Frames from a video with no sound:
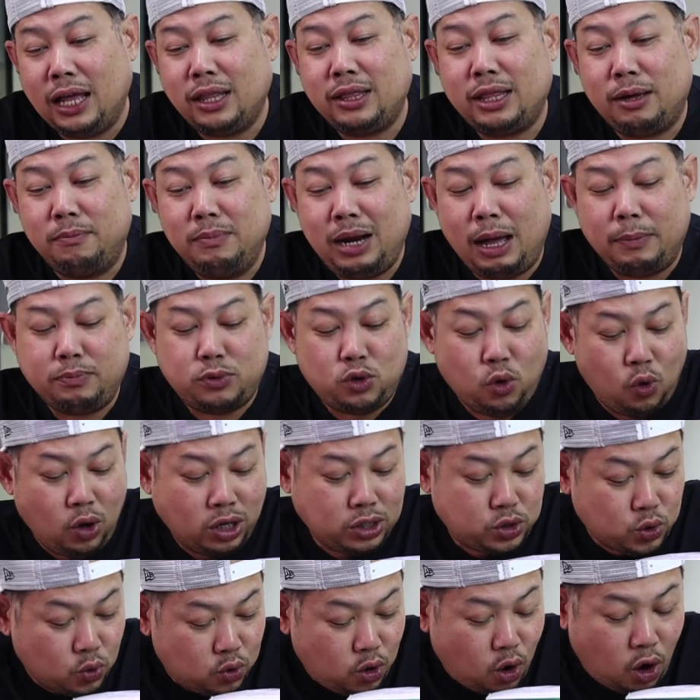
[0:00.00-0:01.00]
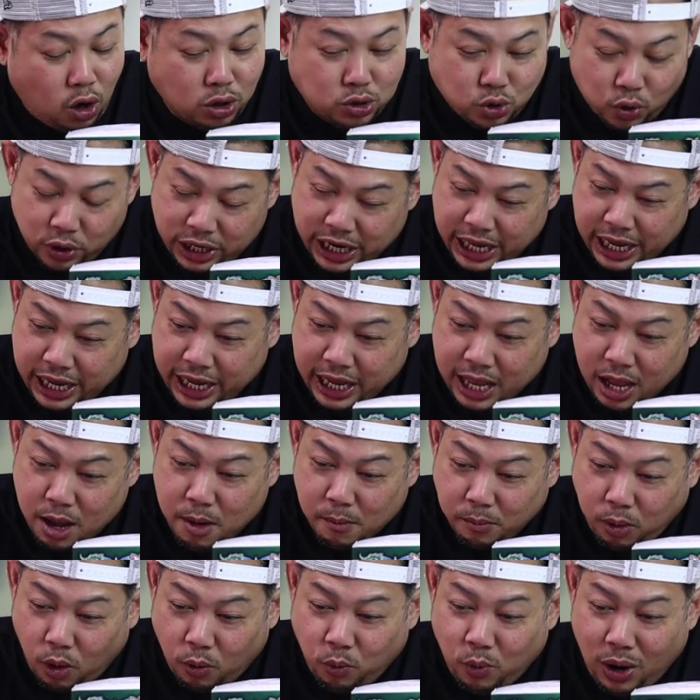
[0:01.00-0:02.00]
นะสำหรับตัวจูโล่งตัวนี้
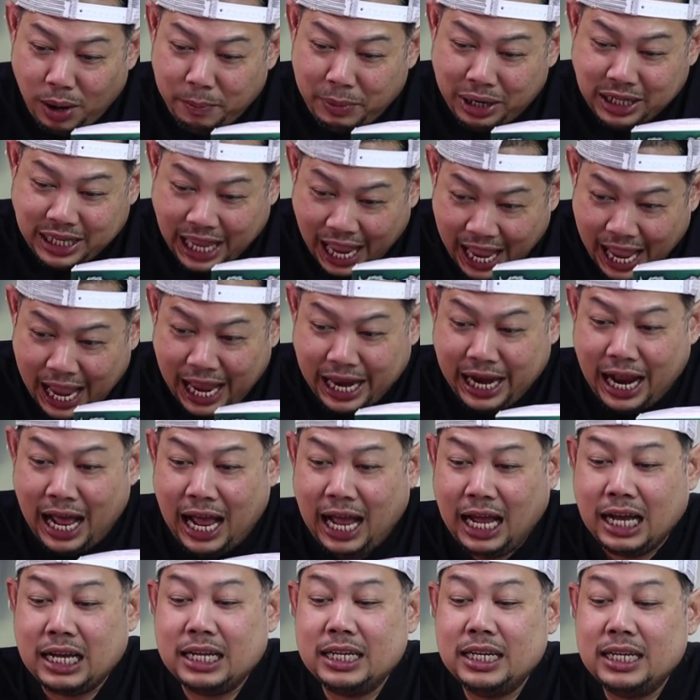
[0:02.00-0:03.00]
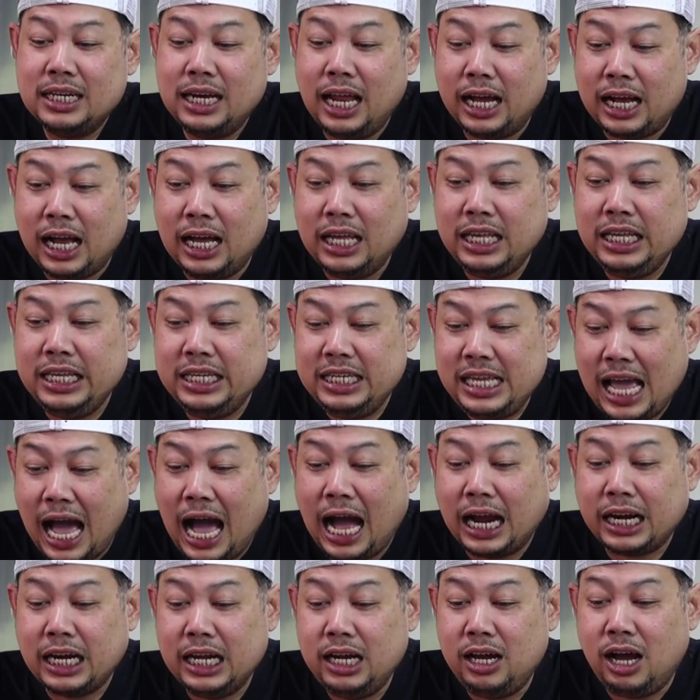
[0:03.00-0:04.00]
ผมว่ามันเท่นะ แล้วก็อีกอ
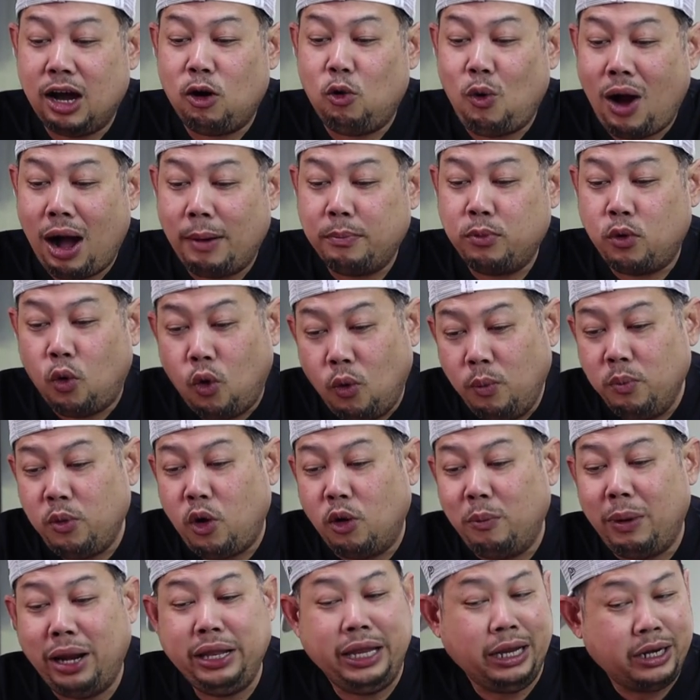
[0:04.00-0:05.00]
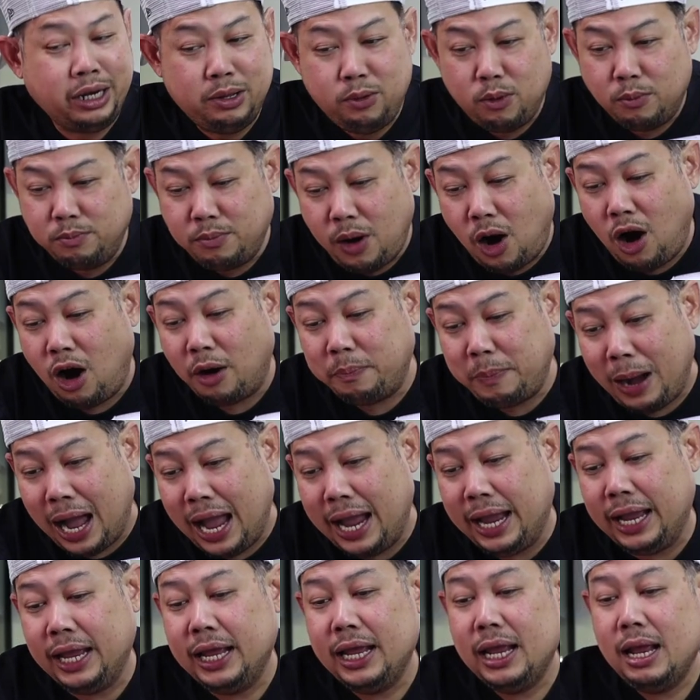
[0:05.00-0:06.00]
ย่างหนึ่งอะความคุ้มของมันอย่างที่ผมบอกไป
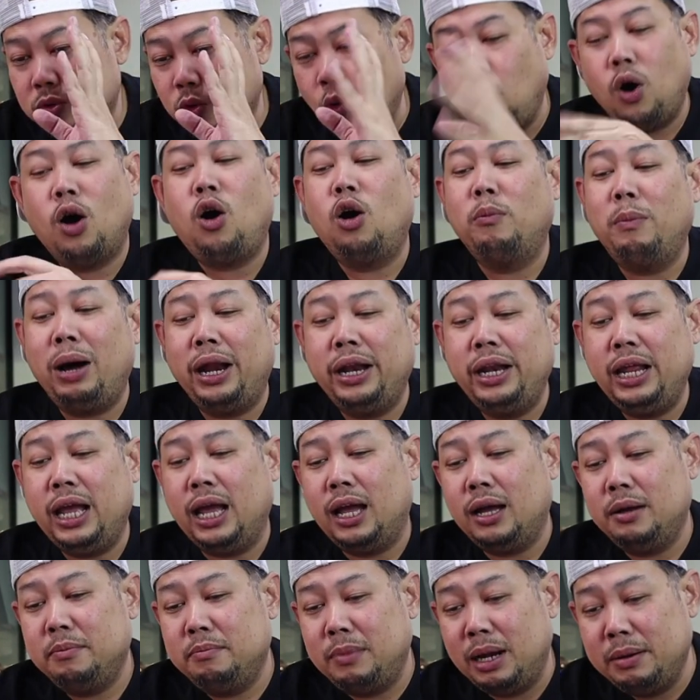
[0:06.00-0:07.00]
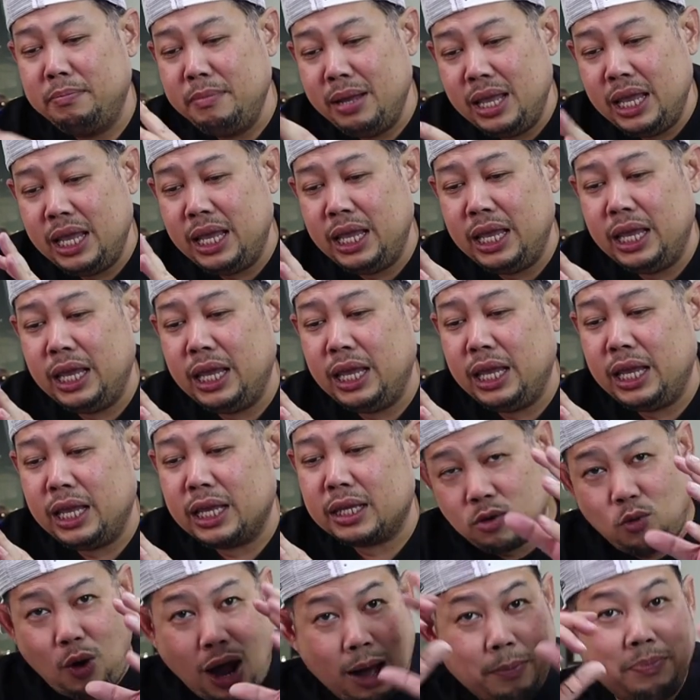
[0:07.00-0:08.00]
ตัวของมันเนี่ยมันมี
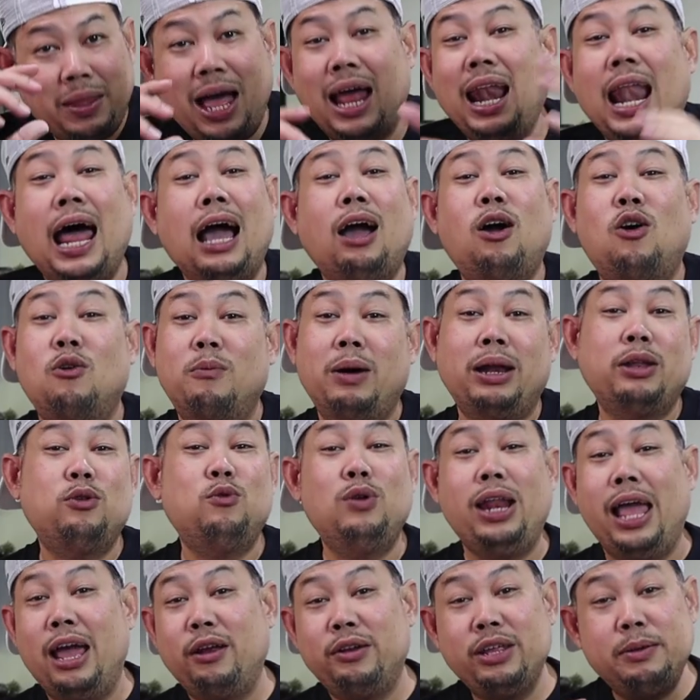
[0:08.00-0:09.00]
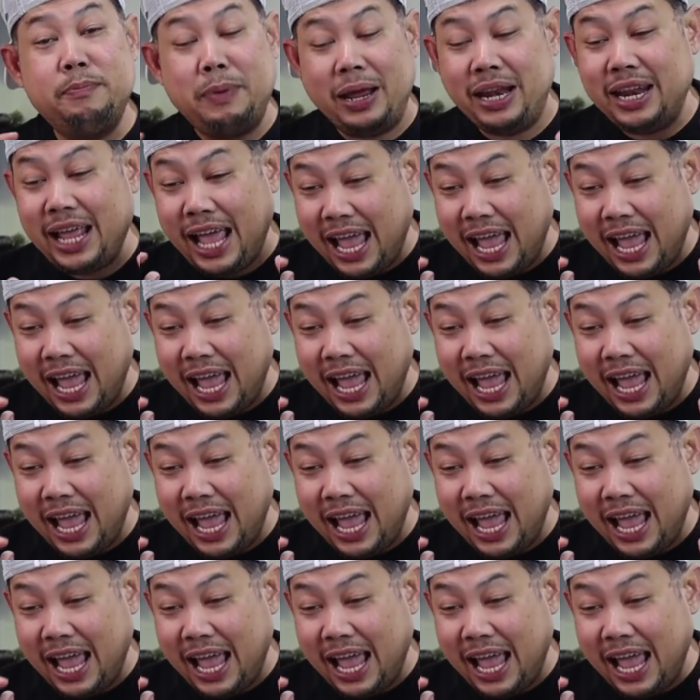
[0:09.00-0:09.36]
ความน่ารักของมันอยู่แล้วที่เป็น